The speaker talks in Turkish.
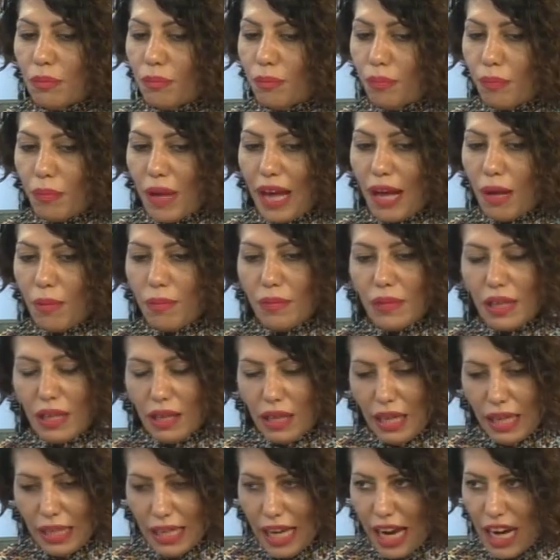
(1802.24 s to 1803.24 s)
ben
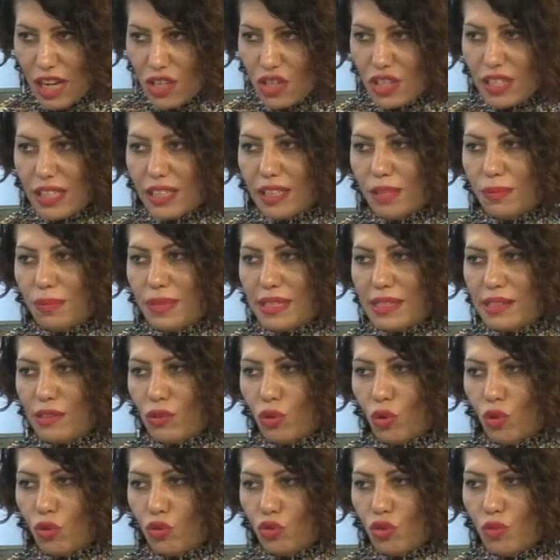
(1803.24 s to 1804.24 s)
enerji terapisti
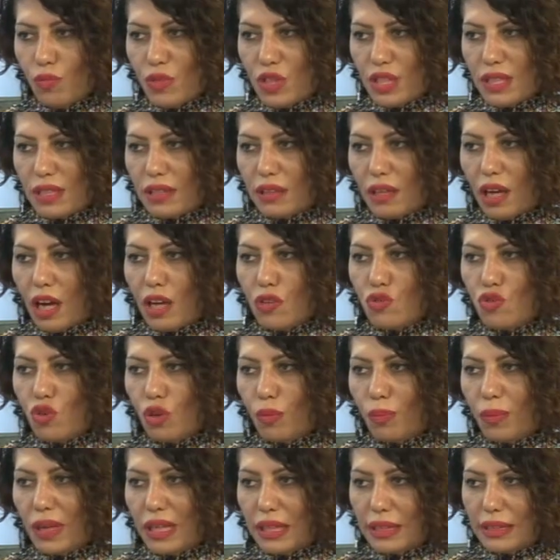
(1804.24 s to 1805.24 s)
olduğum için daha çok
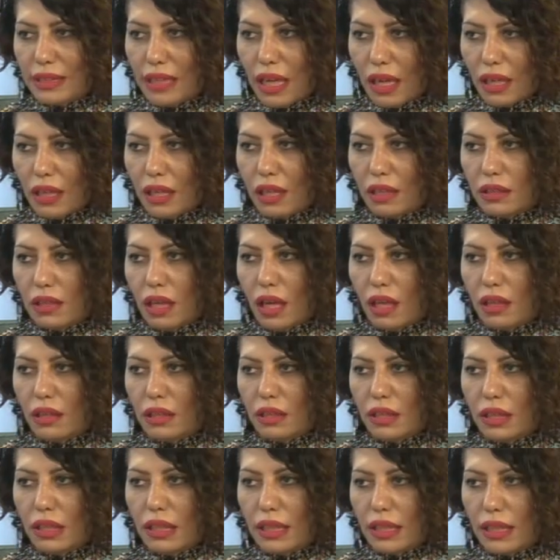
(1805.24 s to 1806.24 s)
meridyen kanalları
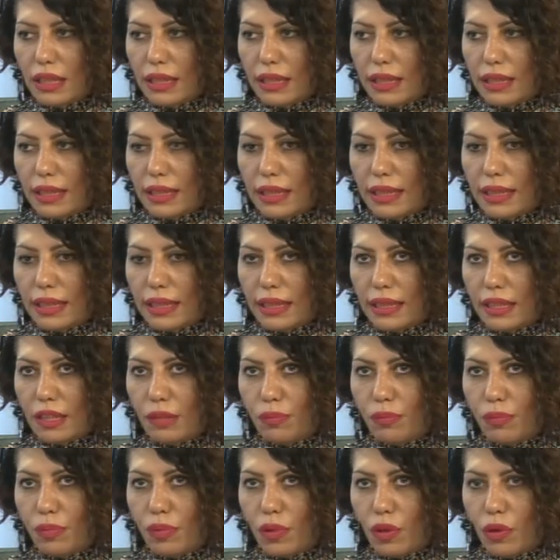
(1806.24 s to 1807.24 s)
ile ilgili ilgilenip
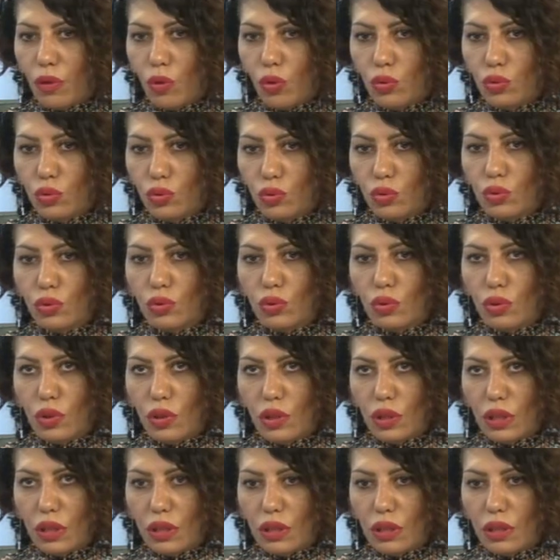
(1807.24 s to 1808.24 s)
onun
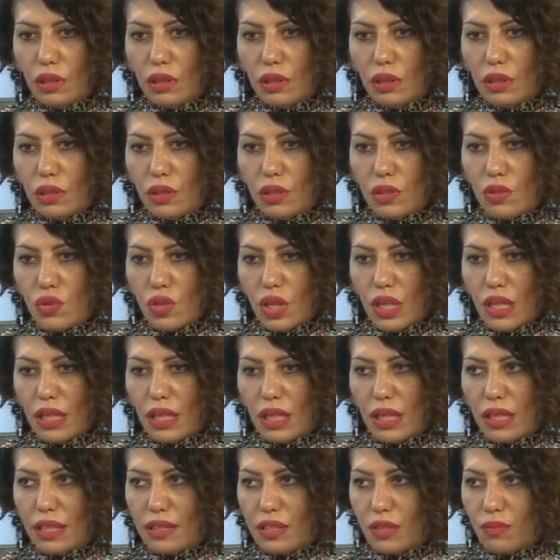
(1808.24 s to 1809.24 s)
e, şeyine
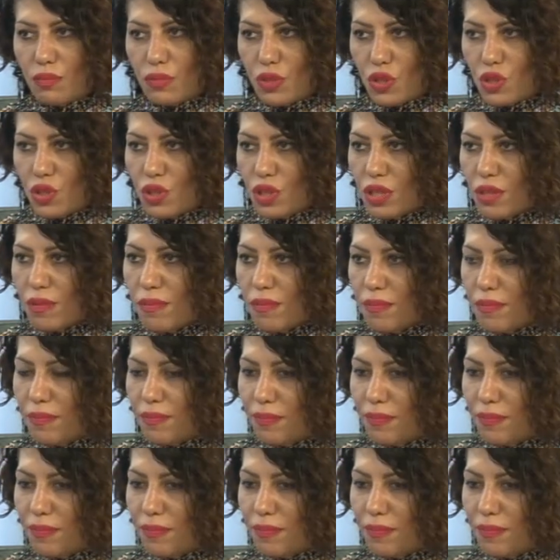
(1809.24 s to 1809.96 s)
gitmiştim. Müthiş,